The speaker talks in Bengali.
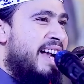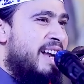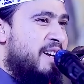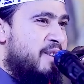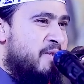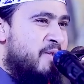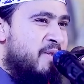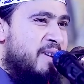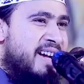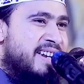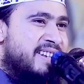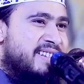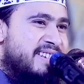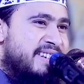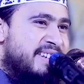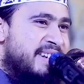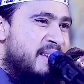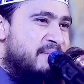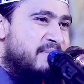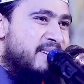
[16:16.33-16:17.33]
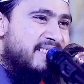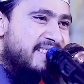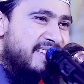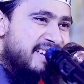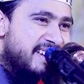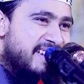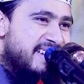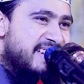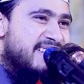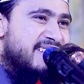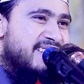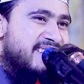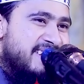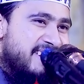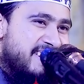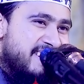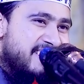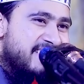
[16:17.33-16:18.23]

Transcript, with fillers: নাটক আর সিনেমা দেখে আসে